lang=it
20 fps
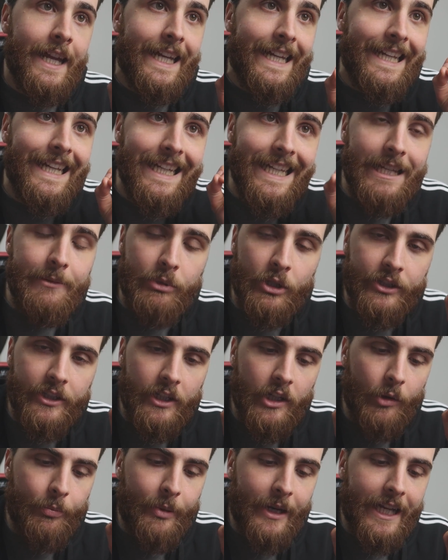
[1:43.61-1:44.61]
Il libro del
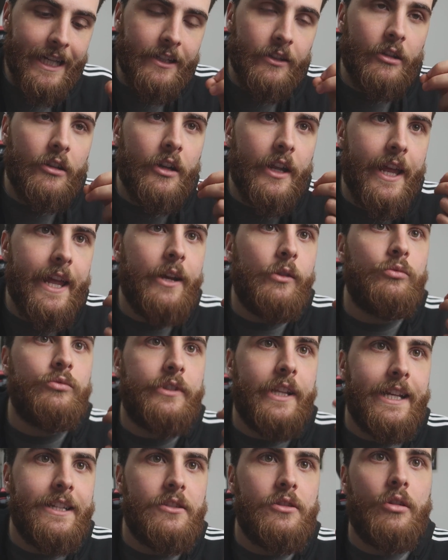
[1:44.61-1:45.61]
leopardo è un
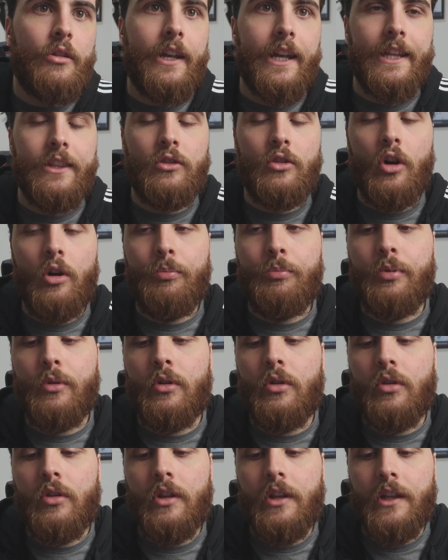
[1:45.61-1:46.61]
testo che
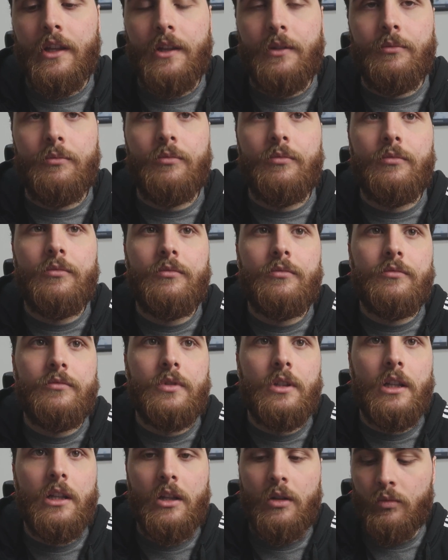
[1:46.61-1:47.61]
dopo ehm,
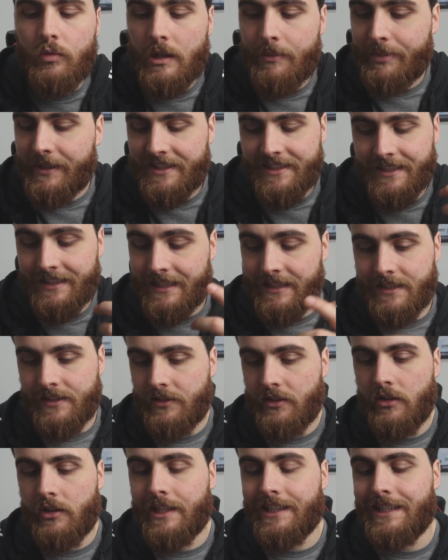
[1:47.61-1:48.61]
una
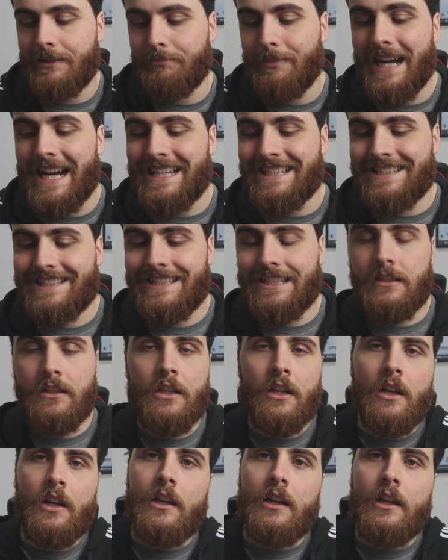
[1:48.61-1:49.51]
presentazione di basi,